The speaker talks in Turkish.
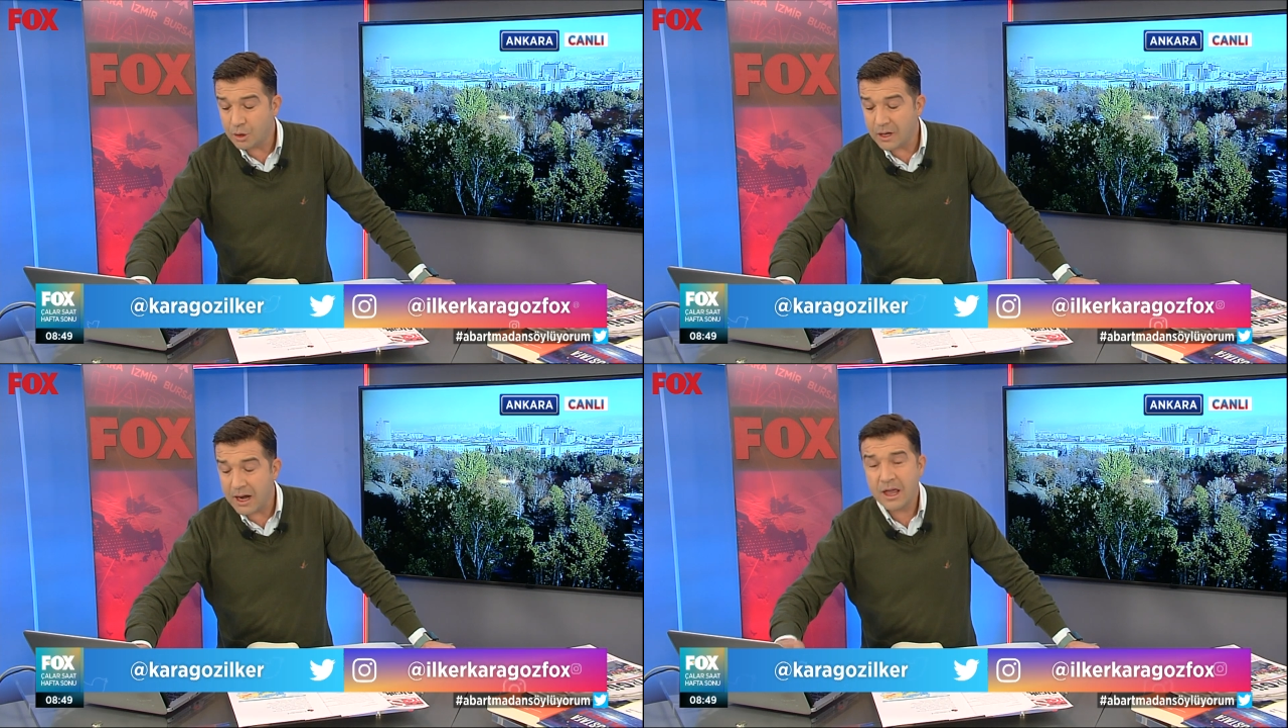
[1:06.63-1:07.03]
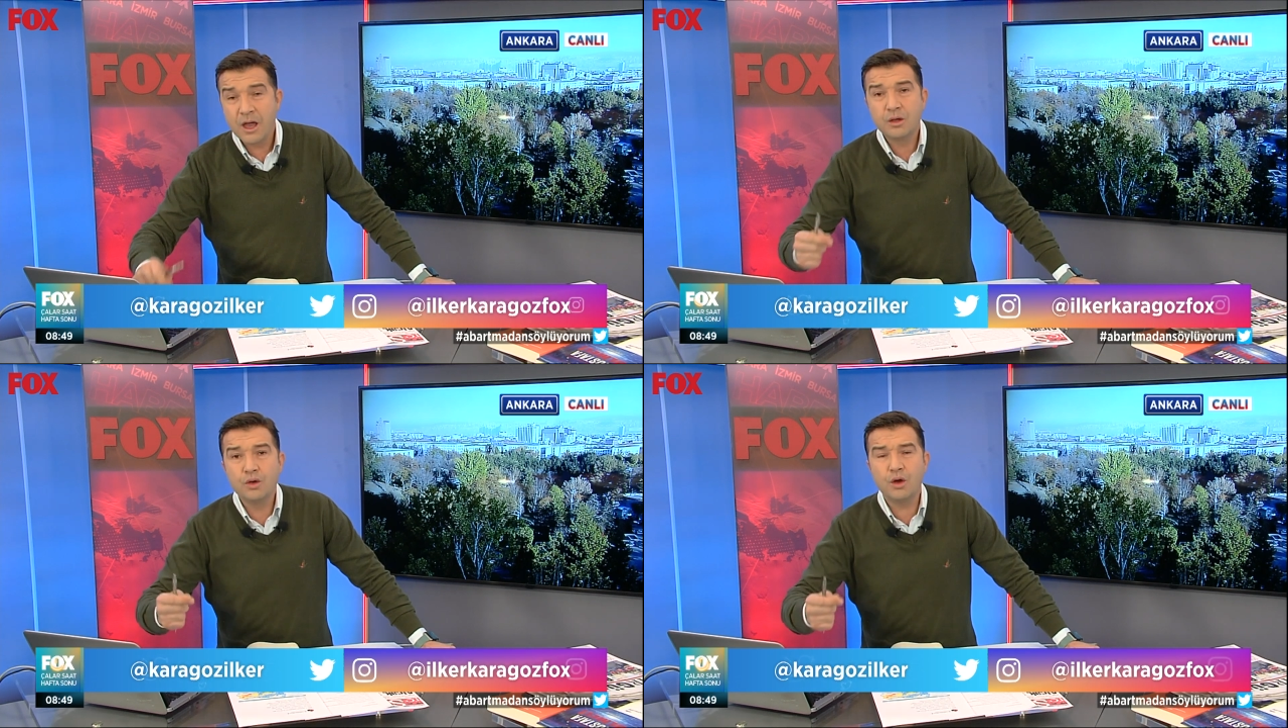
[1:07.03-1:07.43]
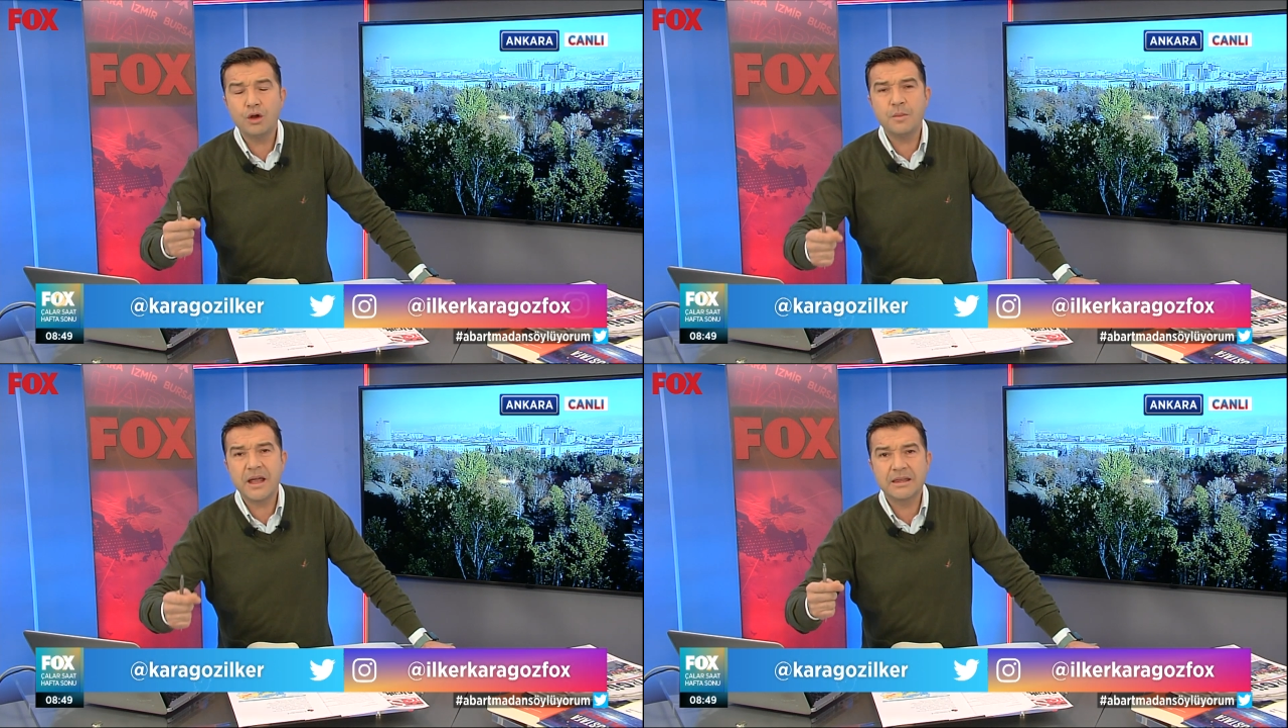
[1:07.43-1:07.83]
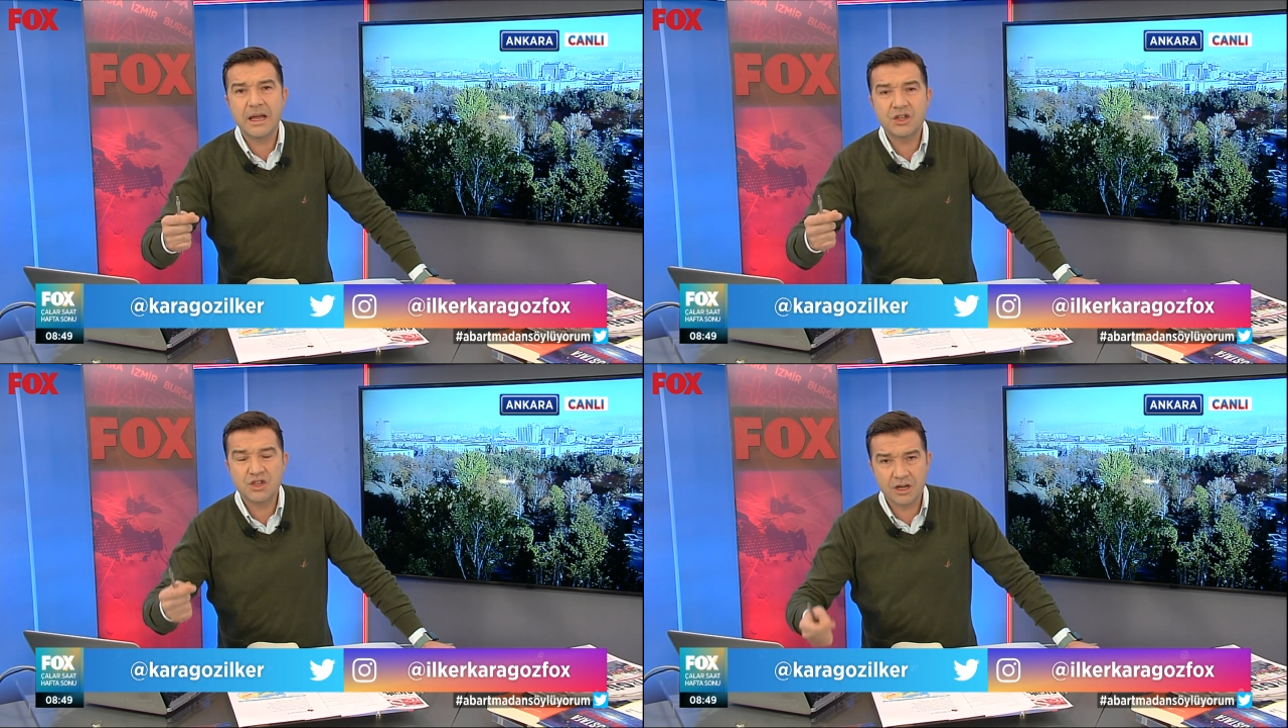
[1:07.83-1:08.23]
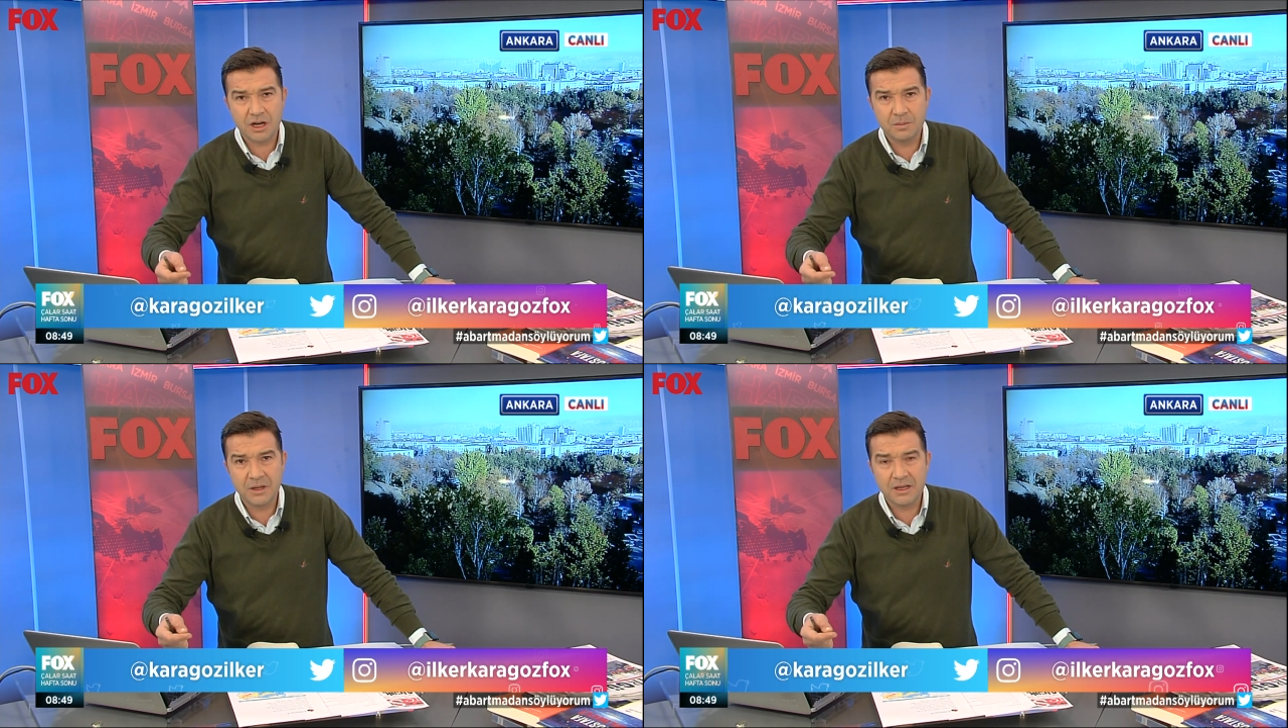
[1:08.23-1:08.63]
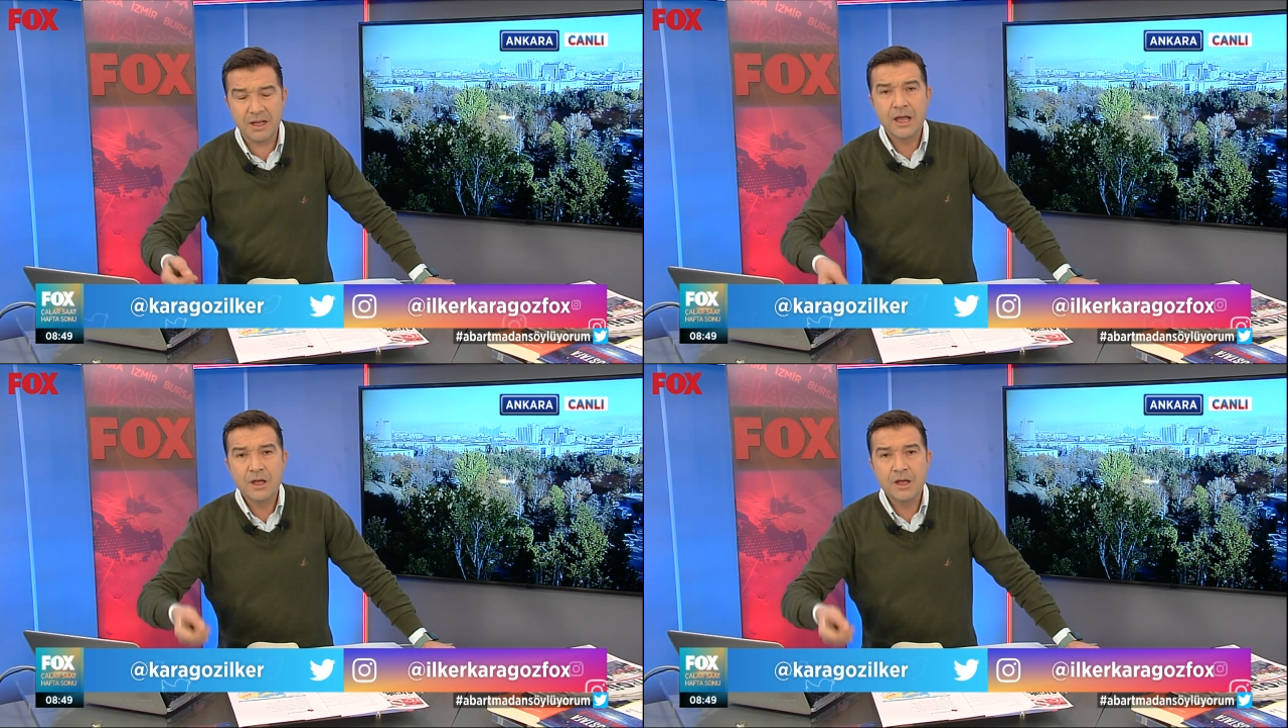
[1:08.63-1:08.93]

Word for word: olarak görülmekten çıkarılmalı.